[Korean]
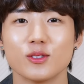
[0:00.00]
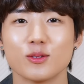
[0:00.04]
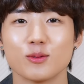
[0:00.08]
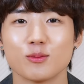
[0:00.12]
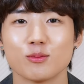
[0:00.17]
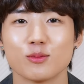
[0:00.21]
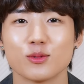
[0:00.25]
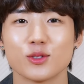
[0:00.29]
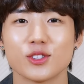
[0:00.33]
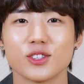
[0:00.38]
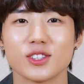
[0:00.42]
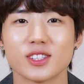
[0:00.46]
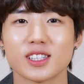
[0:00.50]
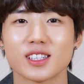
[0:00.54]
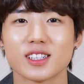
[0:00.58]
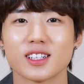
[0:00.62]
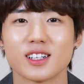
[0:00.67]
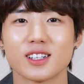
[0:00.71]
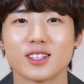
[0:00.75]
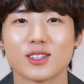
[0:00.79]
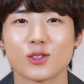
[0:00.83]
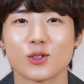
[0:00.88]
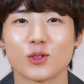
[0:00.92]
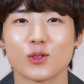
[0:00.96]
무슨
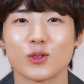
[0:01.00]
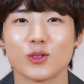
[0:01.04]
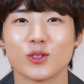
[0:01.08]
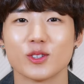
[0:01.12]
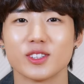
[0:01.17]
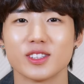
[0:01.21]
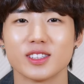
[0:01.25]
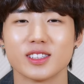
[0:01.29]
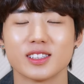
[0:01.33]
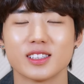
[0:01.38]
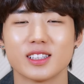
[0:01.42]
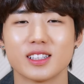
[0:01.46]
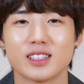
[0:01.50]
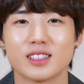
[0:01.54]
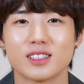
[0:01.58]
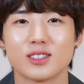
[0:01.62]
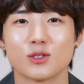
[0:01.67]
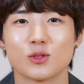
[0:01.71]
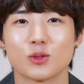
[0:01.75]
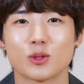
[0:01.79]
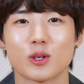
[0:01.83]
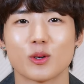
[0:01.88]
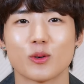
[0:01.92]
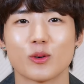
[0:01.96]
생각으로 나를
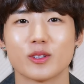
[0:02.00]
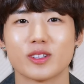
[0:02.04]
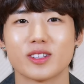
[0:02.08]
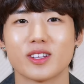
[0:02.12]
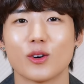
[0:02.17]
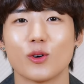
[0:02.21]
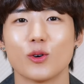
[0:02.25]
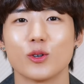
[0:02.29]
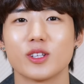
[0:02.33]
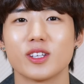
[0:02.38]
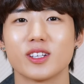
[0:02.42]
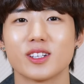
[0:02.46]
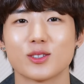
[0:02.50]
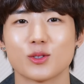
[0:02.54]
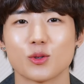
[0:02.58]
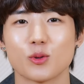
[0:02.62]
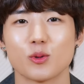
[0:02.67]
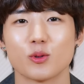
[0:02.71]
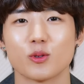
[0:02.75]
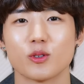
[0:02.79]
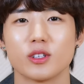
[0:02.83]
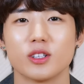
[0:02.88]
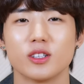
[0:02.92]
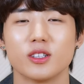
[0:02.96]
좋다고 하는데 어디가
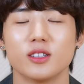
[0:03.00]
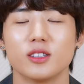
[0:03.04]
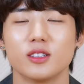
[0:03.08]
좋은 거야?